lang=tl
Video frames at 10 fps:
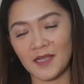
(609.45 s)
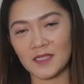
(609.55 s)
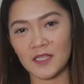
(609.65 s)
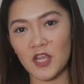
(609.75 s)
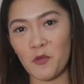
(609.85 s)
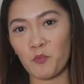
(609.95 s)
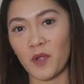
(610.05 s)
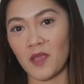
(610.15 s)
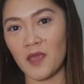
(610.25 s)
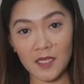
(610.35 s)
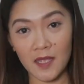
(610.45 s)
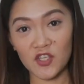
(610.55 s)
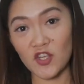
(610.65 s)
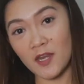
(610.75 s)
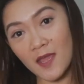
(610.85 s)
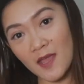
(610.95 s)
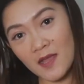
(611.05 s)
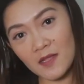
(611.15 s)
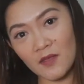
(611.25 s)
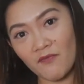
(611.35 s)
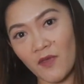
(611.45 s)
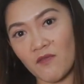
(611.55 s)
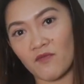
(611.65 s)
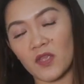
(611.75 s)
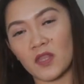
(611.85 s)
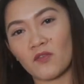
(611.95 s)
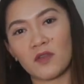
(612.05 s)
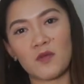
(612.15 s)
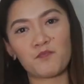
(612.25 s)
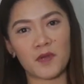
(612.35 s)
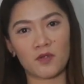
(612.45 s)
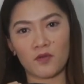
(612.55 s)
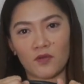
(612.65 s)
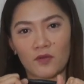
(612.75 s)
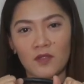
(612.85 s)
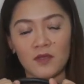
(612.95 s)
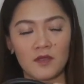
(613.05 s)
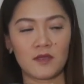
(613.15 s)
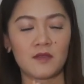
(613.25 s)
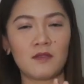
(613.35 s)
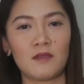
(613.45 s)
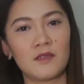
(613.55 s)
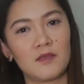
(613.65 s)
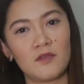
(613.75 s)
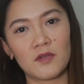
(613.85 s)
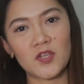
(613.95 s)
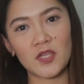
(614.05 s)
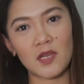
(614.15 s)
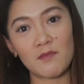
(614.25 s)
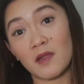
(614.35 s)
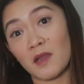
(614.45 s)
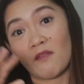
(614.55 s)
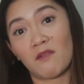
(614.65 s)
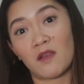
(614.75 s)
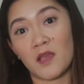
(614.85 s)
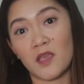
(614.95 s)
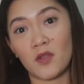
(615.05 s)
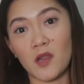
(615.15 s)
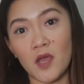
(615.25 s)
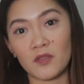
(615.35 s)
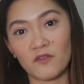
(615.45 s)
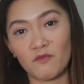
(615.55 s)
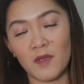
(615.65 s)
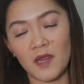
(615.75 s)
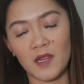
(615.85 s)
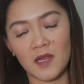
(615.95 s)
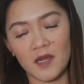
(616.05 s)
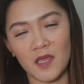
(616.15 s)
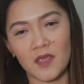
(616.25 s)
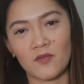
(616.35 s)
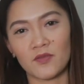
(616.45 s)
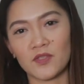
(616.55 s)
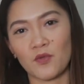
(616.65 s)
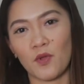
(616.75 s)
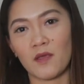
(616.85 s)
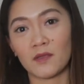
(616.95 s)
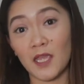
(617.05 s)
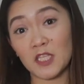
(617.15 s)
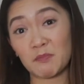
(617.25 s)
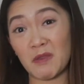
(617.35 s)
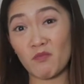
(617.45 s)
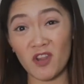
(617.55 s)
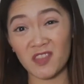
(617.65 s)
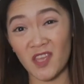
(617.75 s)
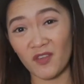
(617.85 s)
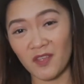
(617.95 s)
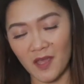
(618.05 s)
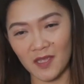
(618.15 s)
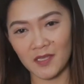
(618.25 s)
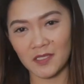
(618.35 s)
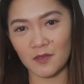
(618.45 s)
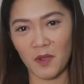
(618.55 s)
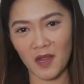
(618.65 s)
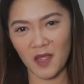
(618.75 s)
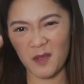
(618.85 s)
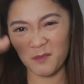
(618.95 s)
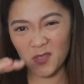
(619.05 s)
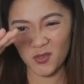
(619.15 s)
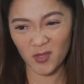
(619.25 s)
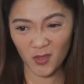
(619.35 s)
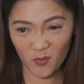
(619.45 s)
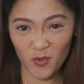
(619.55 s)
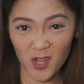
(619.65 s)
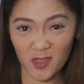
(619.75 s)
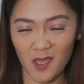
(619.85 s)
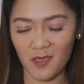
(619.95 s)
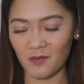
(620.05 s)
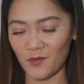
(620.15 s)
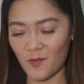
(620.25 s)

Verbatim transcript: Kasi syempre, sa Chanel na favorite ko din. Pero yung Chanel bang level na yon Out of my league na yon So, Kate Spade muna tayo guys. So, mga medyo dito muna tayo.